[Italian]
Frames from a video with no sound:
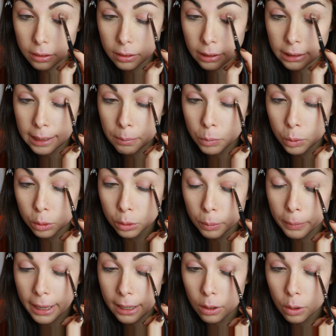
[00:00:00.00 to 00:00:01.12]
ed è molto
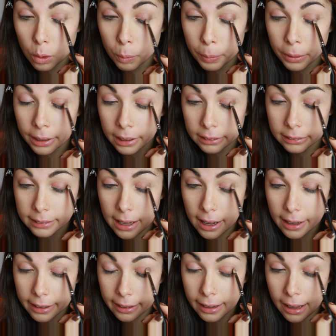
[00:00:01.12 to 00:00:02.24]
bello per
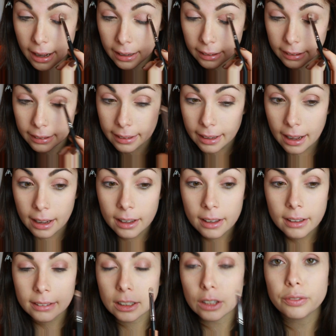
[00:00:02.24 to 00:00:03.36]
andare anche a
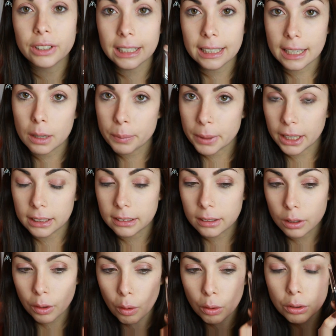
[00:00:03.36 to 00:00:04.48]
definire la piega
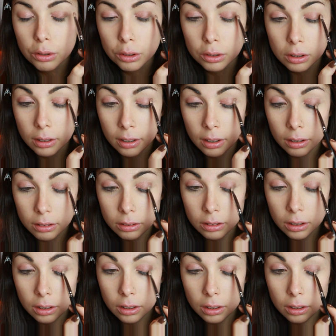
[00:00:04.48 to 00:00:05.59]
dell'occhio
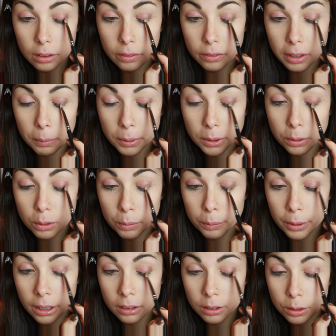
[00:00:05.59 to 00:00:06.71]
veramente un
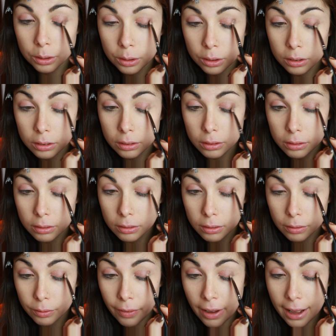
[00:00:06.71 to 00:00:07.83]
ombretto
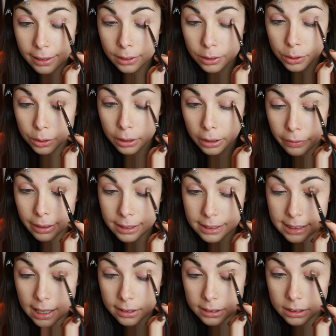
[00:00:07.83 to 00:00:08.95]
valido e
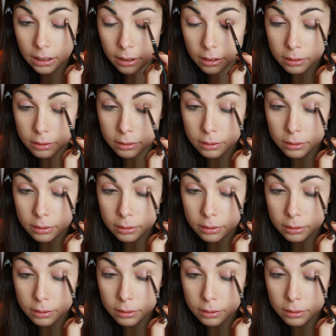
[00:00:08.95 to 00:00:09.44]
versatile